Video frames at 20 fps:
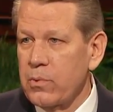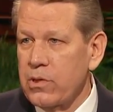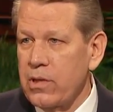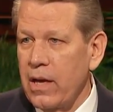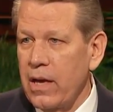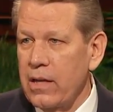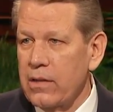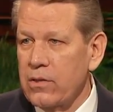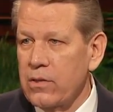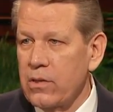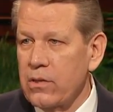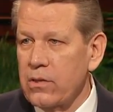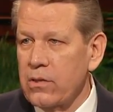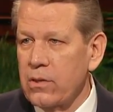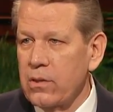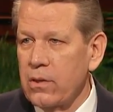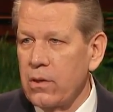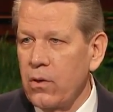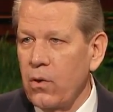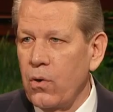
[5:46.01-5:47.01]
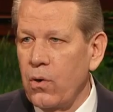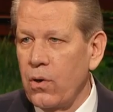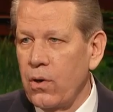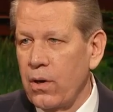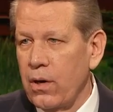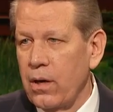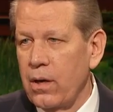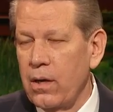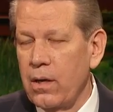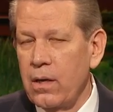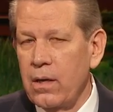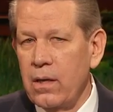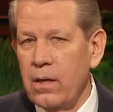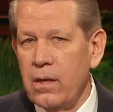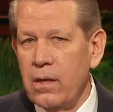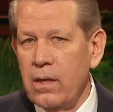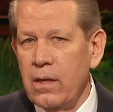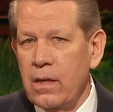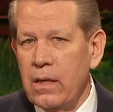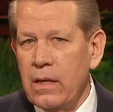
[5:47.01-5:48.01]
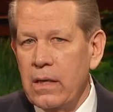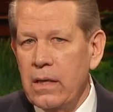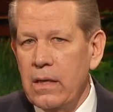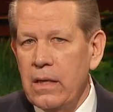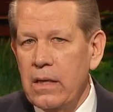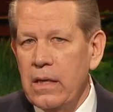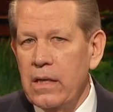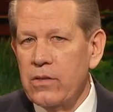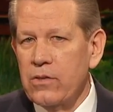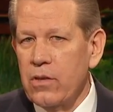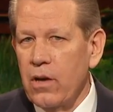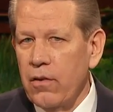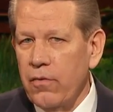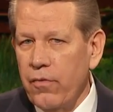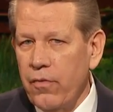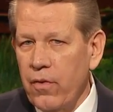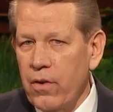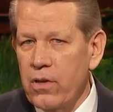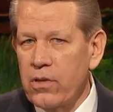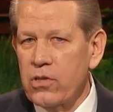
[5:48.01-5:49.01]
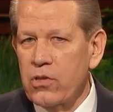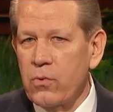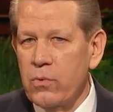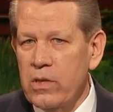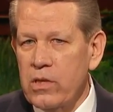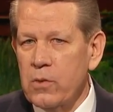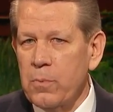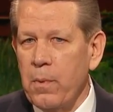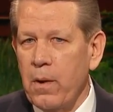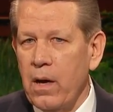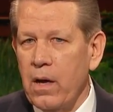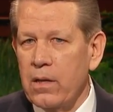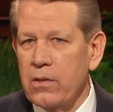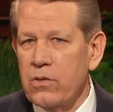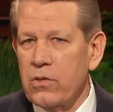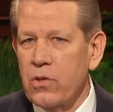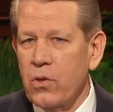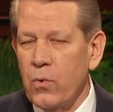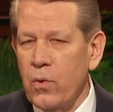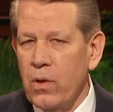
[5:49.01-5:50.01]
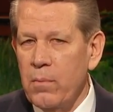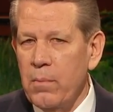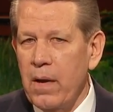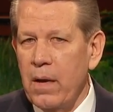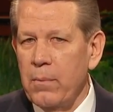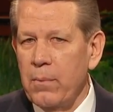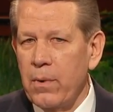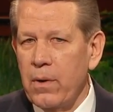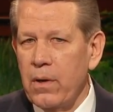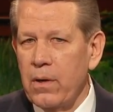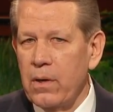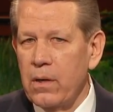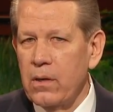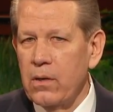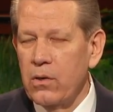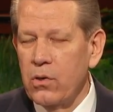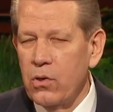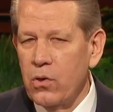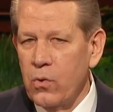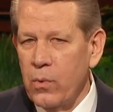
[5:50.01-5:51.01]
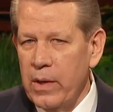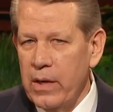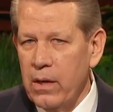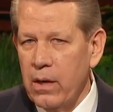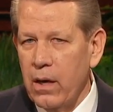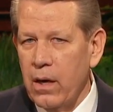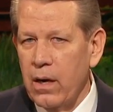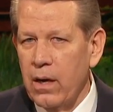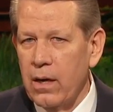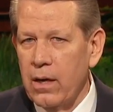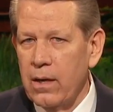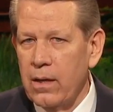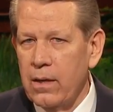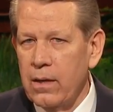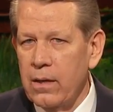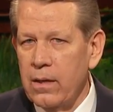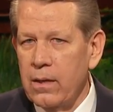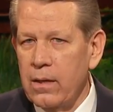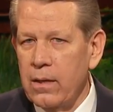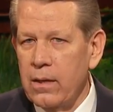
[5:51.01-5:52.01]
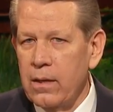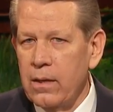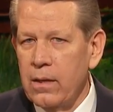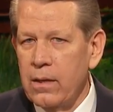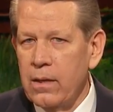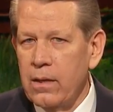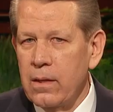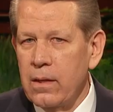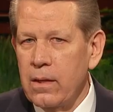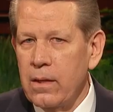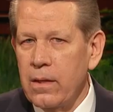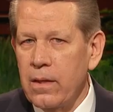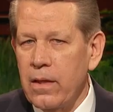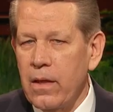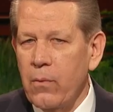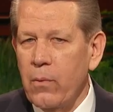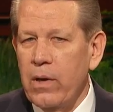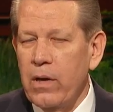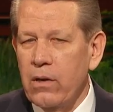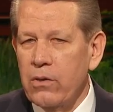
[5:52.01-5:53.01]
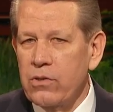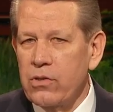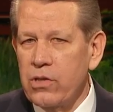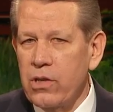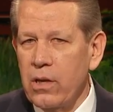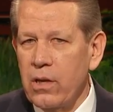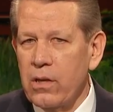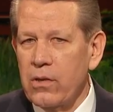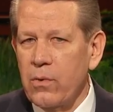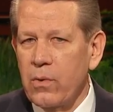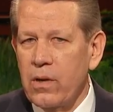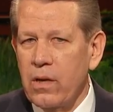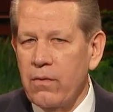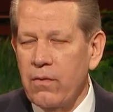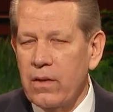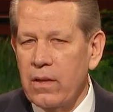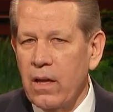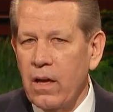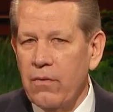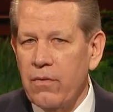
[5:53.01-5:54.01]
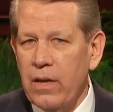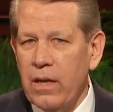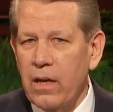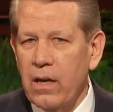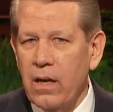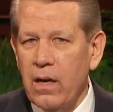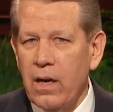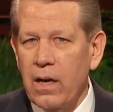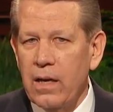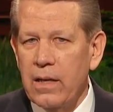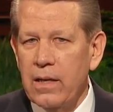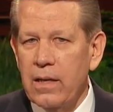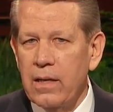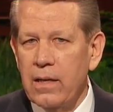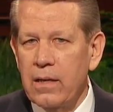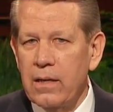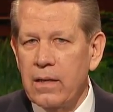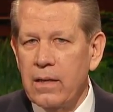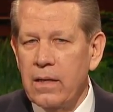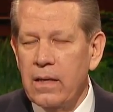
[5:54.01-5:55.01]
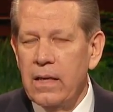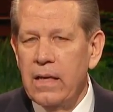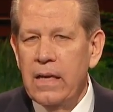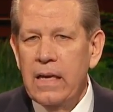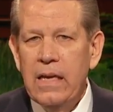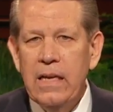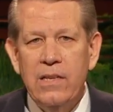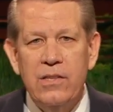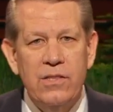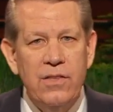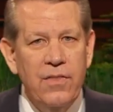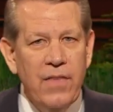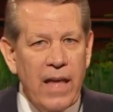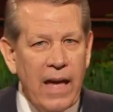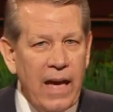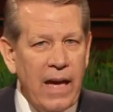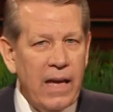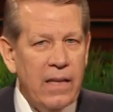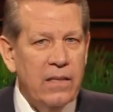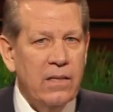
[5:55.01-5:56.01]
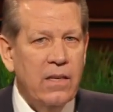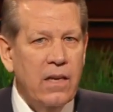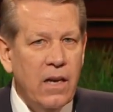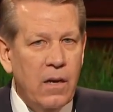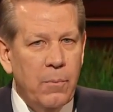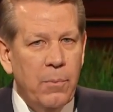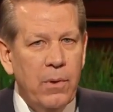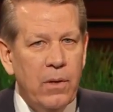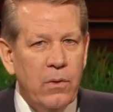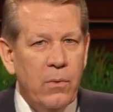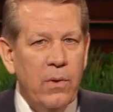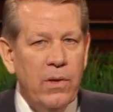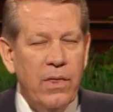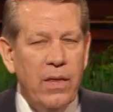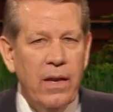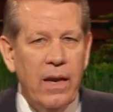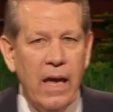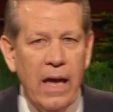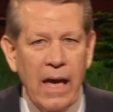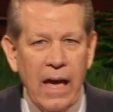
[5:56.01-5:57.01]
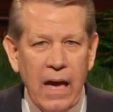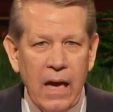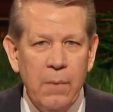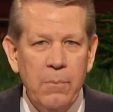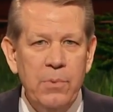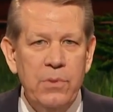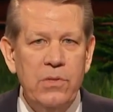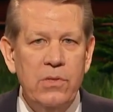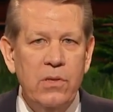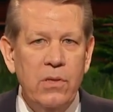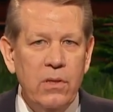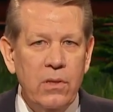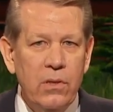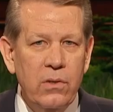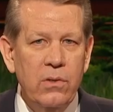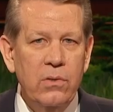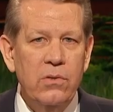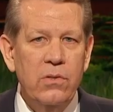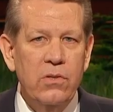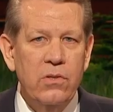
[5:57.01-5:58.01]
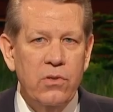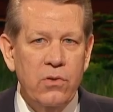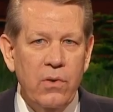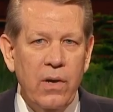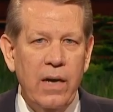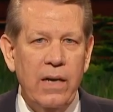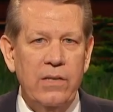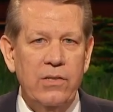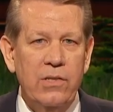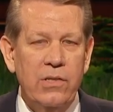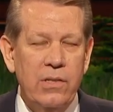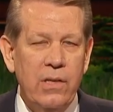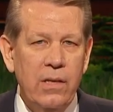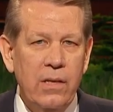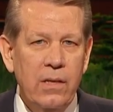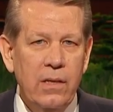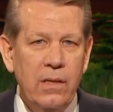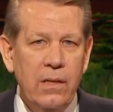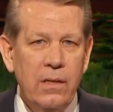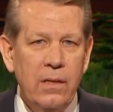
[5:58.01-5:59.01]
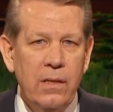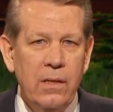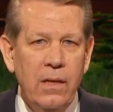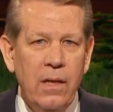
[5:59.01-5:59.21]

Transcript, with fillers: È un duro colpo per la nostra fede? Accusiamo Dio o gli altri delle nostre circostanze? Oppure la nostra prima reazione è quella di ricordare chi siamo? che siamo figli di un Dio amorevole.